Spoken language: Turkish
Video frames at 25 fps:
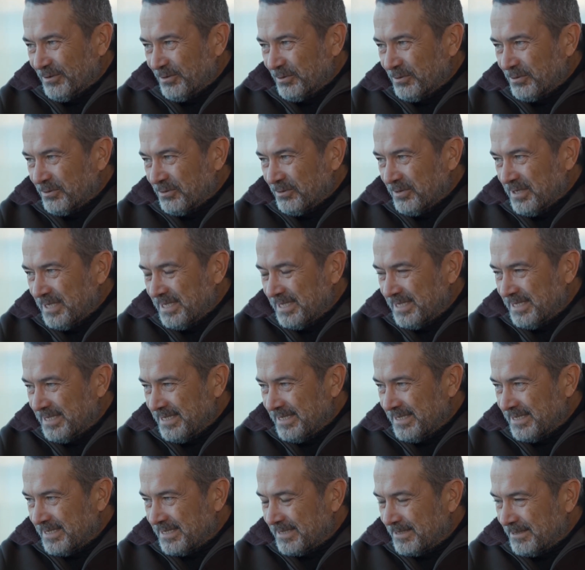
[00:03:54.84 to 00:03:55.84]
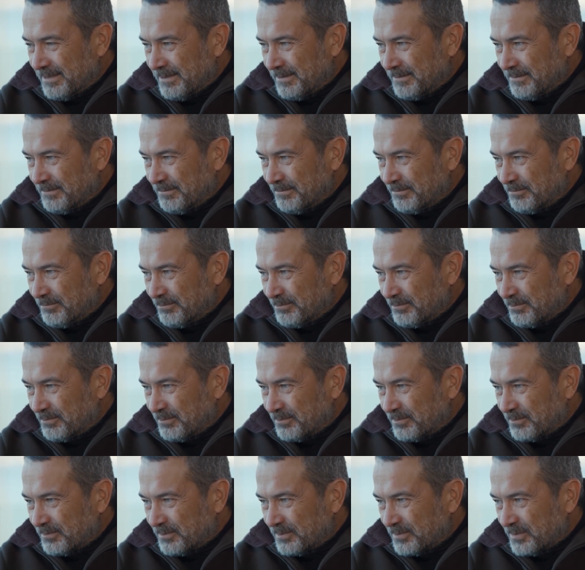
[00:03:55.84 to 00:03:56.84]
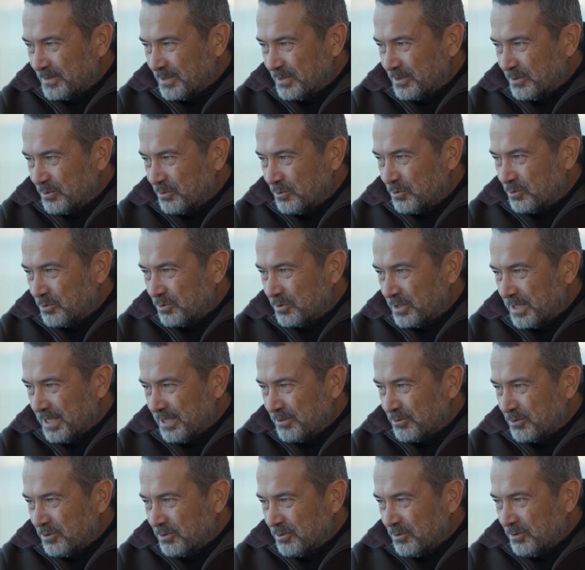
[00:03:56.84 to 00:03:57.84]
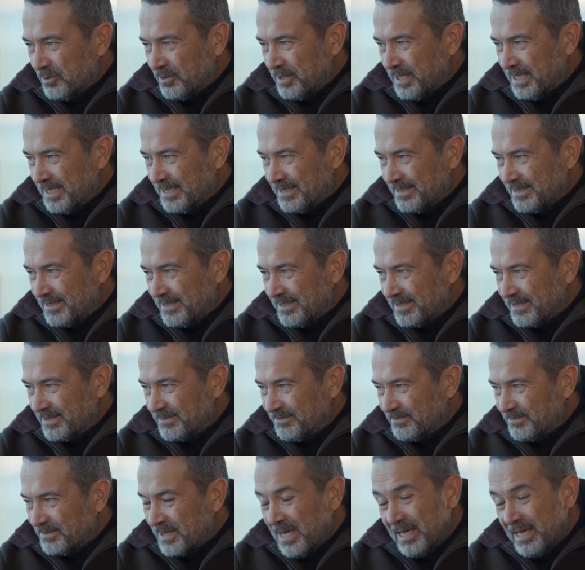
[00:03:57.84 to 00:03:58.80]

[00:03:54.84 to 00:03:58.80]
Öykü ile siz küçükken çok oynardınız.